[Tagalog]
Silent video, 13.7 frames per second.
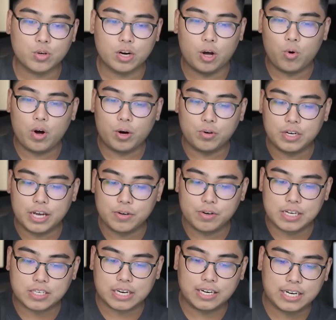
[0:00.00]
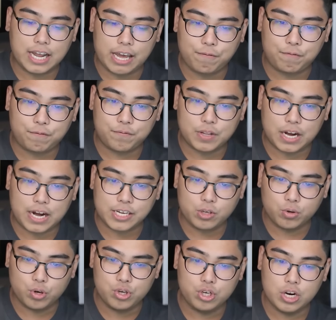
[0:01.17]
So nakuha ko na yung isang knife na
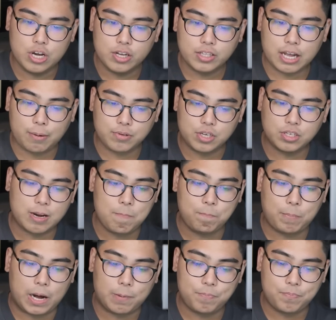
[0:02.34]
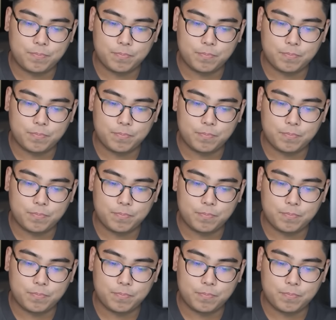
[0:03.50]
huge, tapos isang pop,